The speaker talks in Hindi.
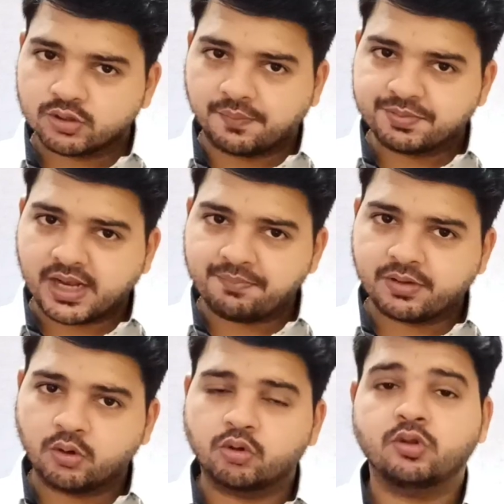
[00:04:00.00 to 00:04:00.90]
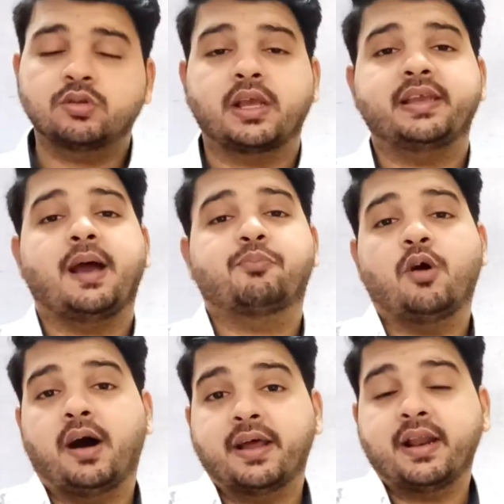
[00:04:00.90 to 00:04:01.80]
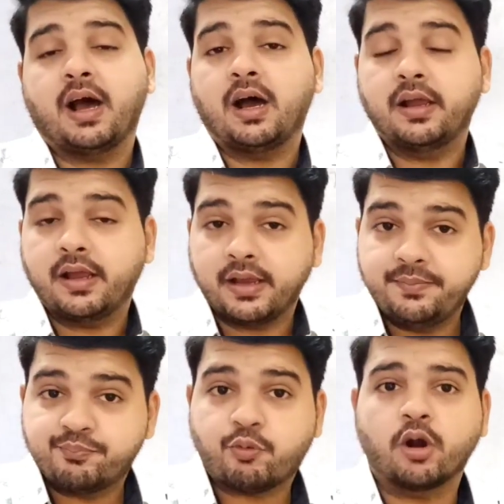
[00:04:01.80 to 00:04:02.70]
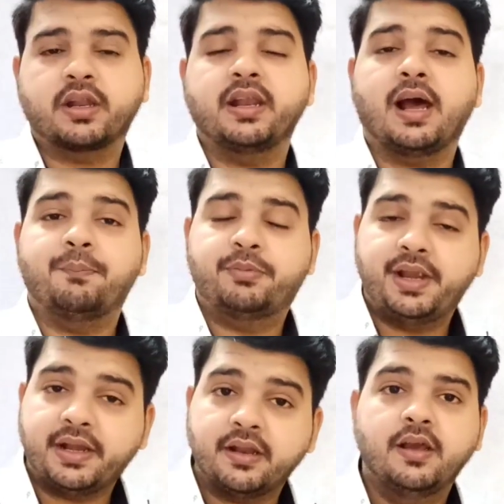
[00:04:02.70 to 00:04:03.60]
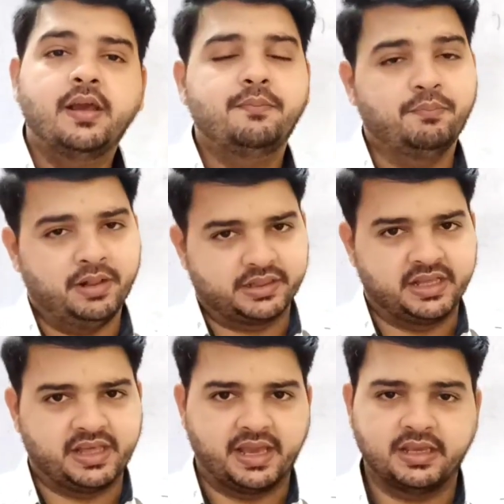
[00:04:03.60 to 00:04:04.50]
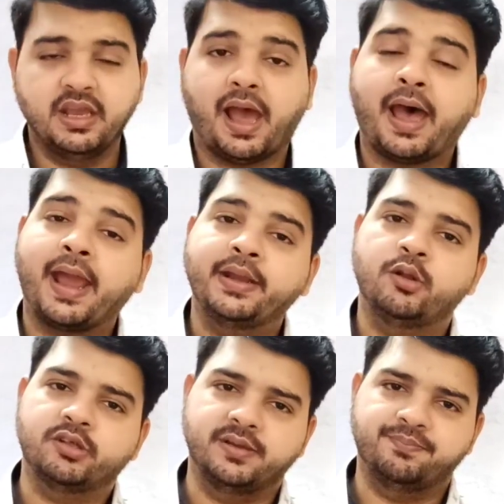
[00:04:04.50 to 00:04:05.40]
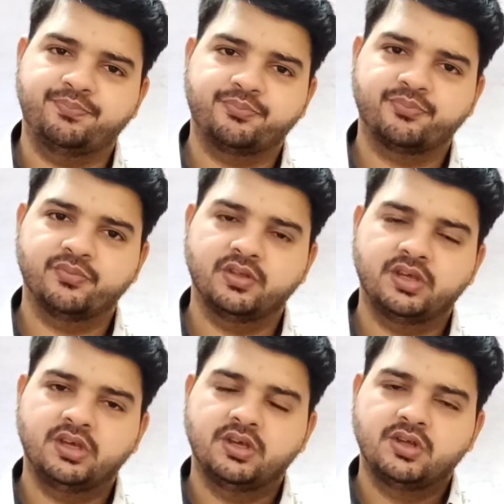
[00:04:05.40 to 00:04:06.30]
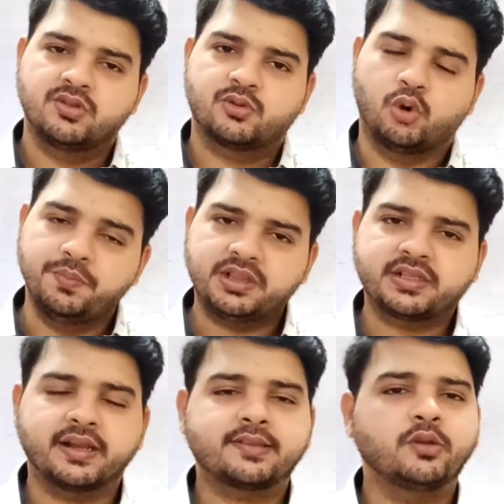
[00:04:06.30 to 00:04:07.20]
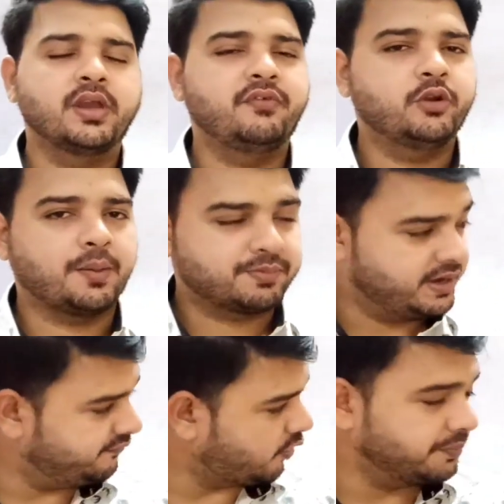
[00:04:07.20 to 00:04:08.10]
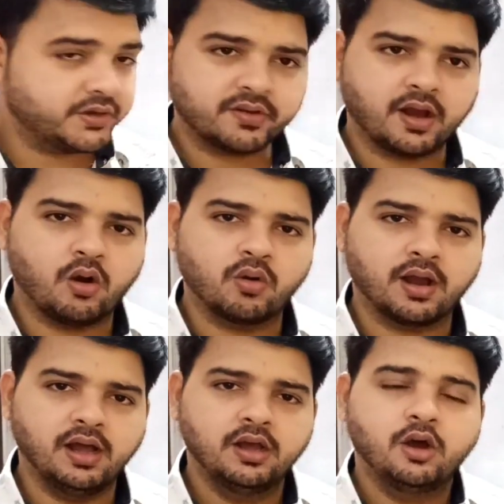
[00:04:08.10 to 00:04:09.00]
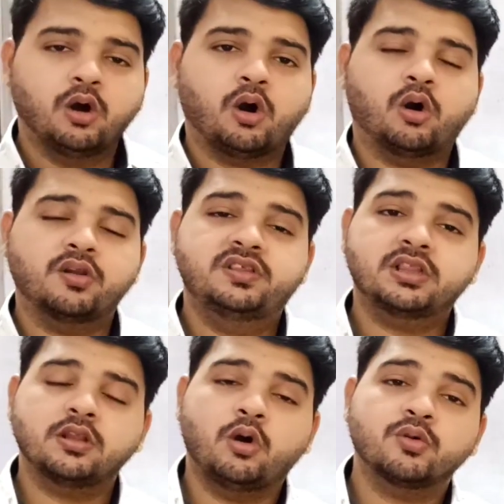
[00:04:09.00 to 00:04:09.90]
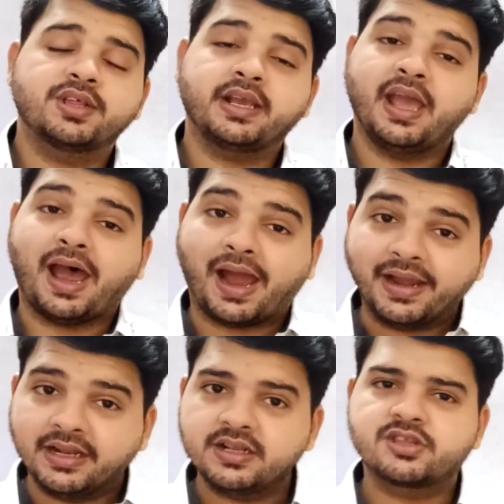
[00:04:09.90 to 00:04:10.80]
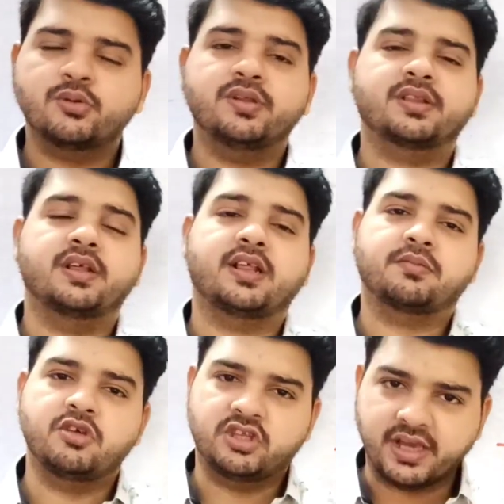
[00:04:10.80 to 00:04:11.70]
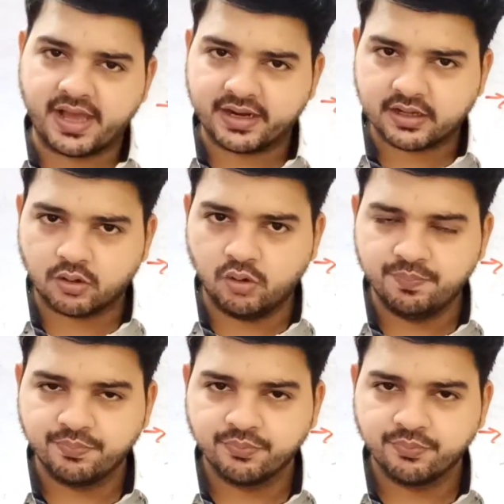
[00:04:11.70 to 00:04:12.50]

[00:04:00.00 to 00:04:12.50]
को सब्सक्राइब करोगे तो ताकि आपको हर इंपॉर्टेंट अपडेट मिलते जाएगी आइडल की सो so, उम्मीद करता हूँ ये वीडियो आपके लिए इंफॉर्मेटिव रहा होगा और जितना हो सके आइडल स्टूडेंट्स के साथ में शेयर करो